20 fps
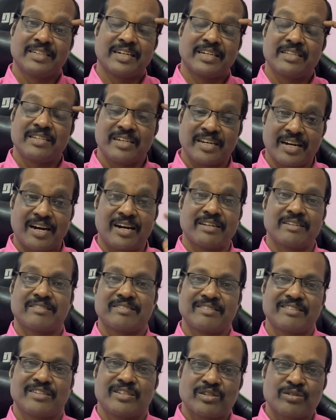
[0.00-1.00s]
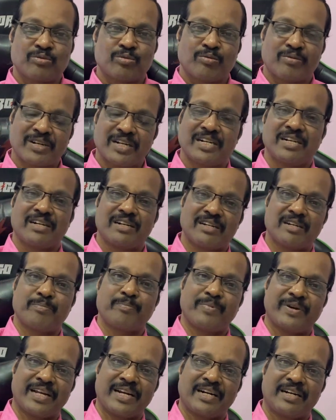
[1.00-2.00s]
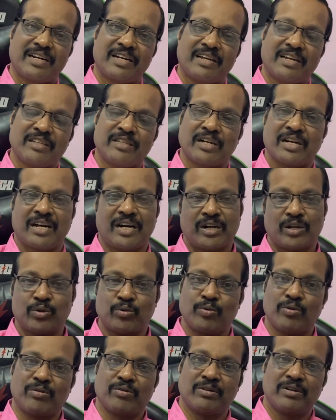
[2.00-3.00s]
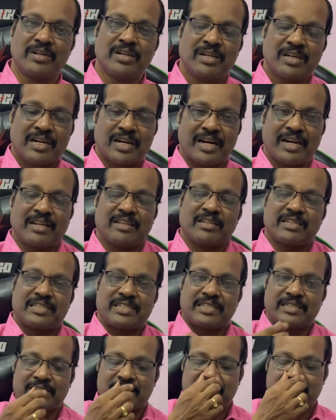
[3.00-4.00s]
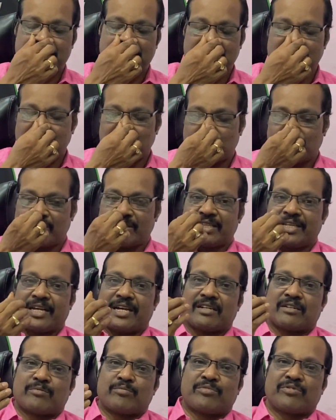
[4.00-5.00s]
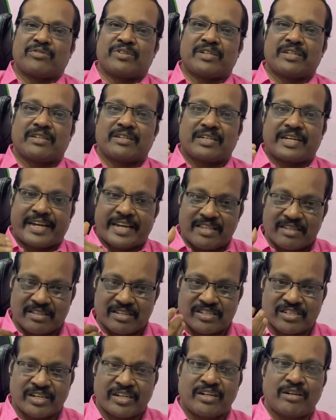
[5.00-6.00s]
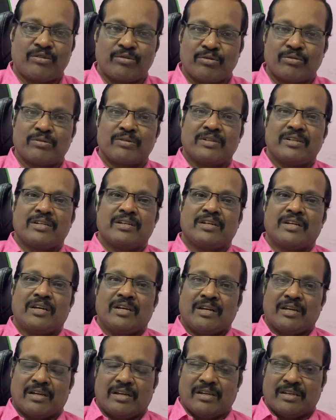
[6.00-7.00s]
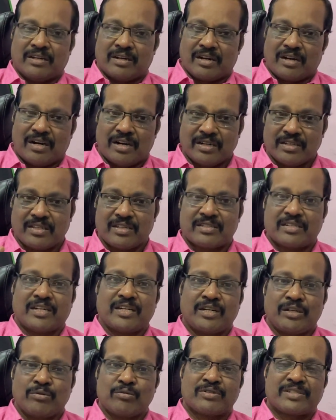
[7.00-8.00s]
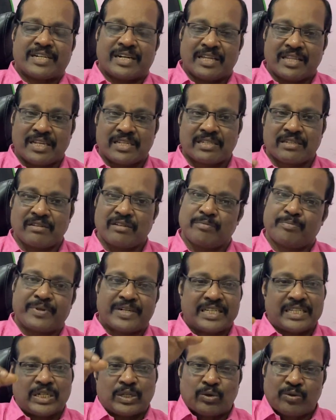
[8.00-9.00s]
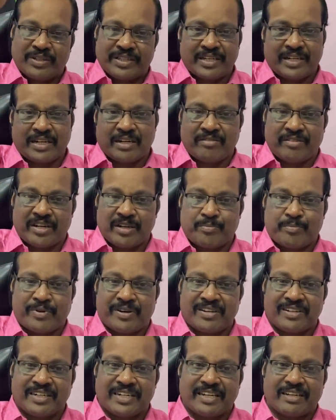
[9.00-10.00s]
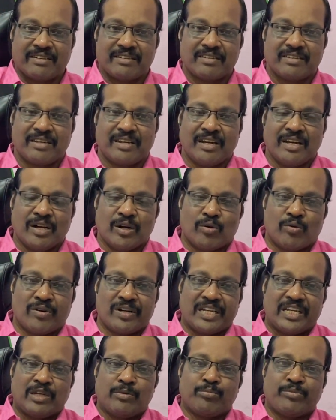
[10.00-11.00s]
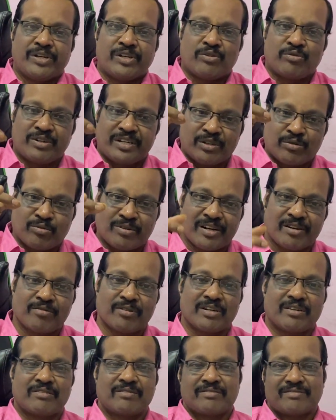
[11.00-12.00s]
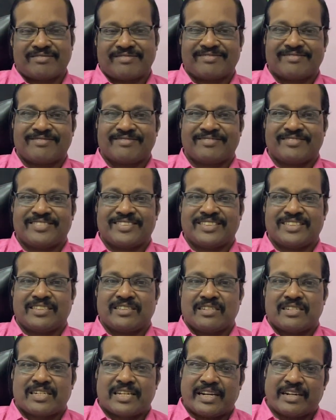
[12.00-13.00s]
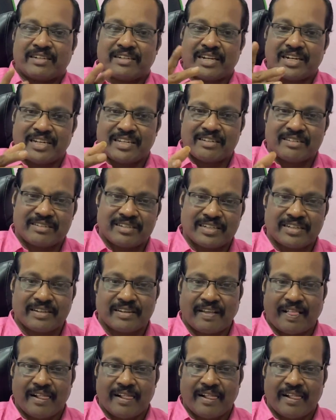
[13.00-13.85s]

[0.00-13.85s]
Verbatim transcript: அது யார் சுக்கரன் என்ற பிளானட் அது ராகுவோ அல்லது சின்ன குழந்தையா இருக்கும்போது கேது திசையிலையோ ராகு திசையிலையோ சனி திசையிலையோ பிறந்த குழந்தைகளை வேணால் பாருங்கள் ஒன்று இம்யூனிட்டி குறைவாக இருக்கும் ஸ்கின் அலர்ஜி